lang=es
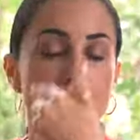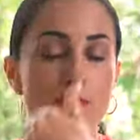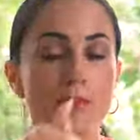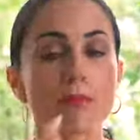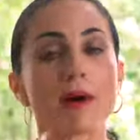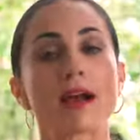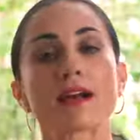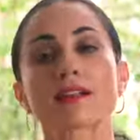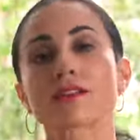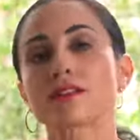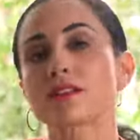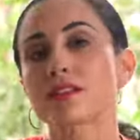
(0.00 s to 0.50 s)
de
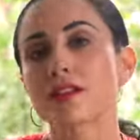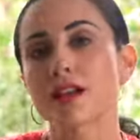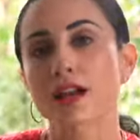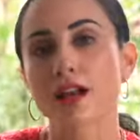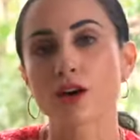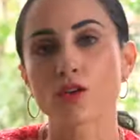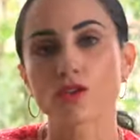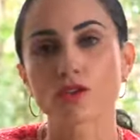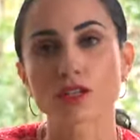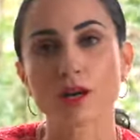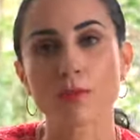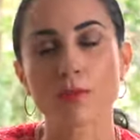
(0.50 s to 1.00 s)
parte de
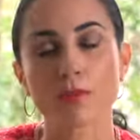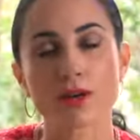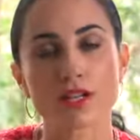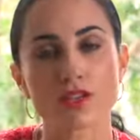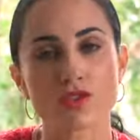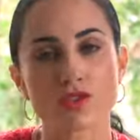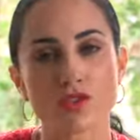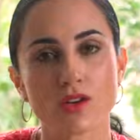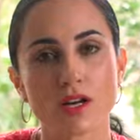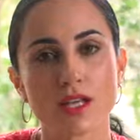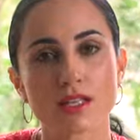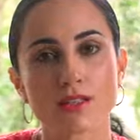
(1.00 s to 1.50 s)
la otra
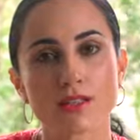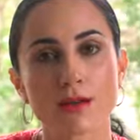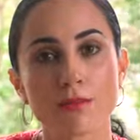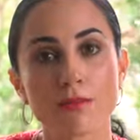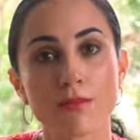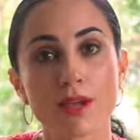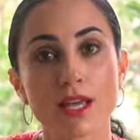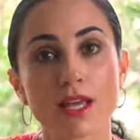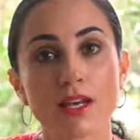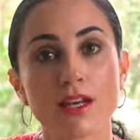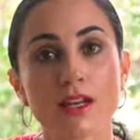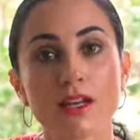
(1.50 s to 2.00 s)
persona
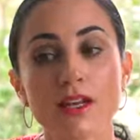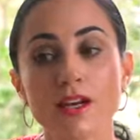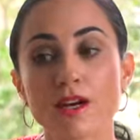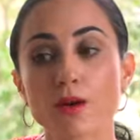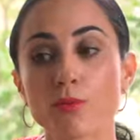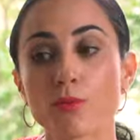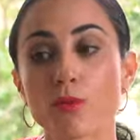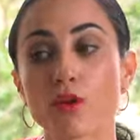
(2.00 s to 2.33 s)
también,